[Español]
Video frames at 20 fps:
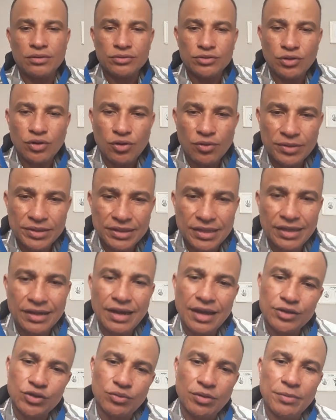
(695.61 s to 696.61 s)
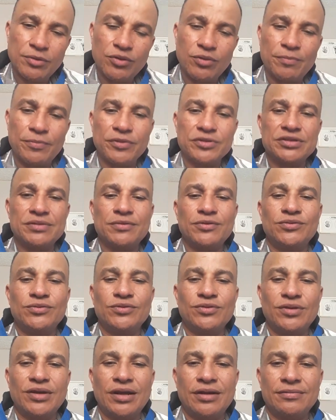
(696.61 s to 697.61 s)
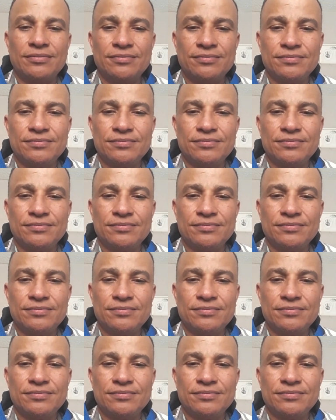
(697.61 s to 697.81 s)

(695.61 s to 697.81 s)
Dios los bendiga y nos vemos en un próximo tutorial.